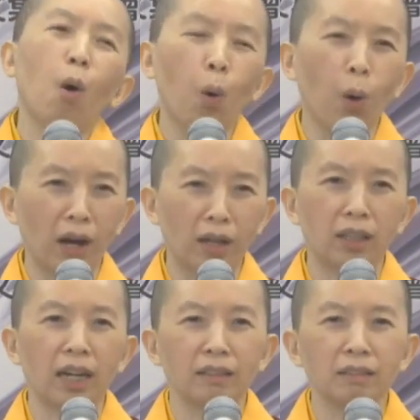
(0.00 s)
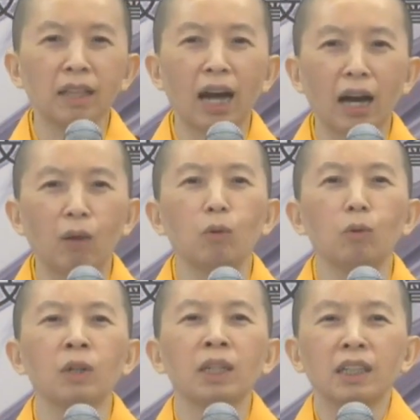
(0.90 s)
恍然大
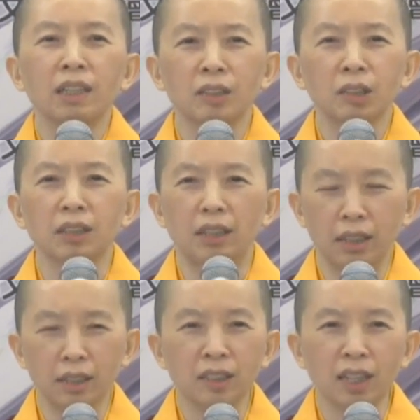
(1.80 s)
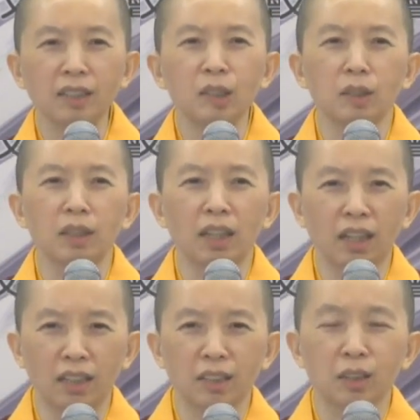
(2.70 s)
悟，你这二三十年
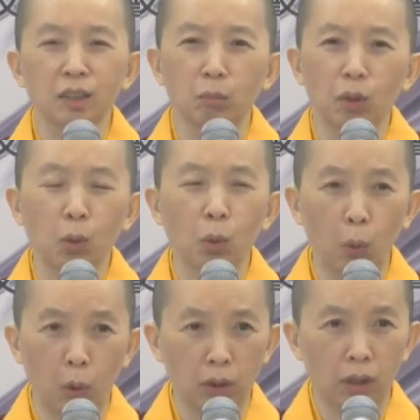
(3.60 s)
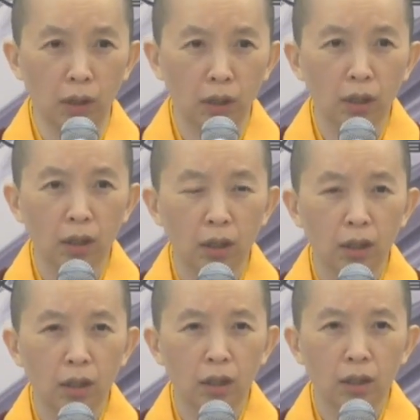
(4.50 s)
来是怎么过的，
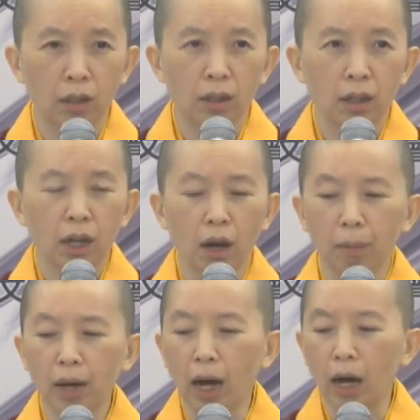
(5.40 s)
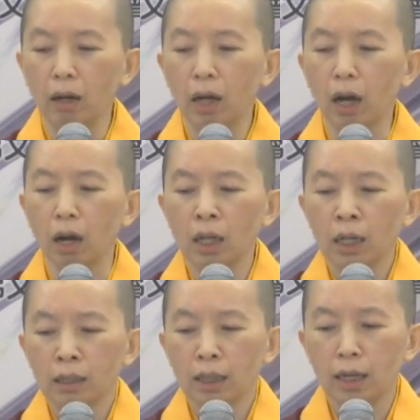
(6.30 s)
好不好？好，
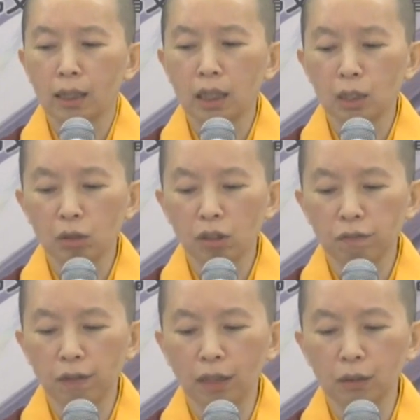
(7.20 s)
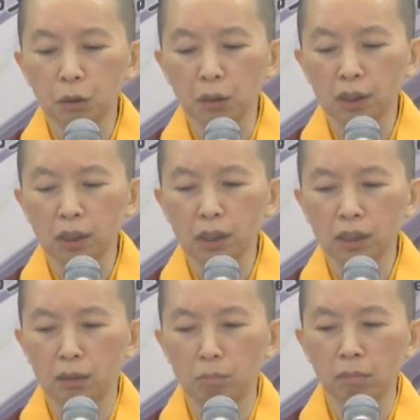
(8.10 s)
那你也会发觉，其
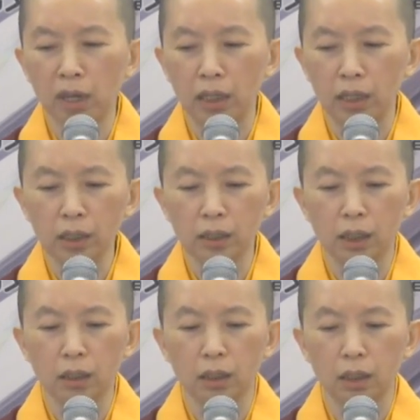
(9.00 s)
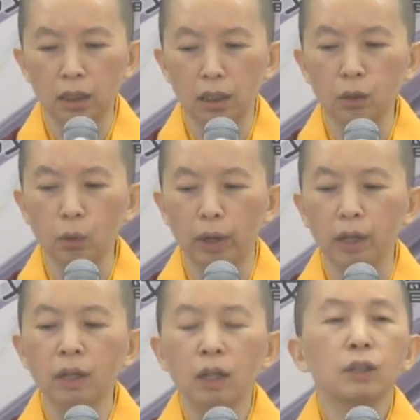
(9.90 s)
实每一节的仪
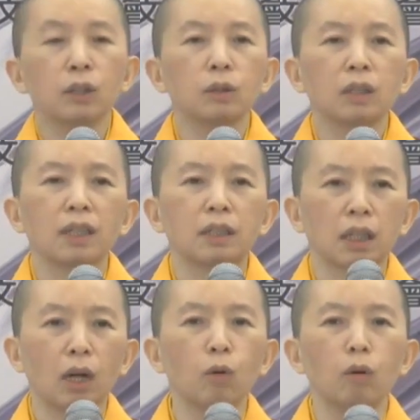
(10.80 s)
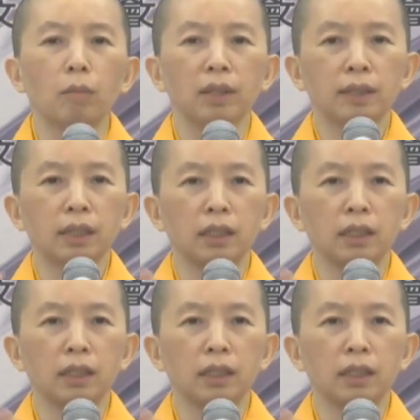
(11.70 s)
轨都在教我们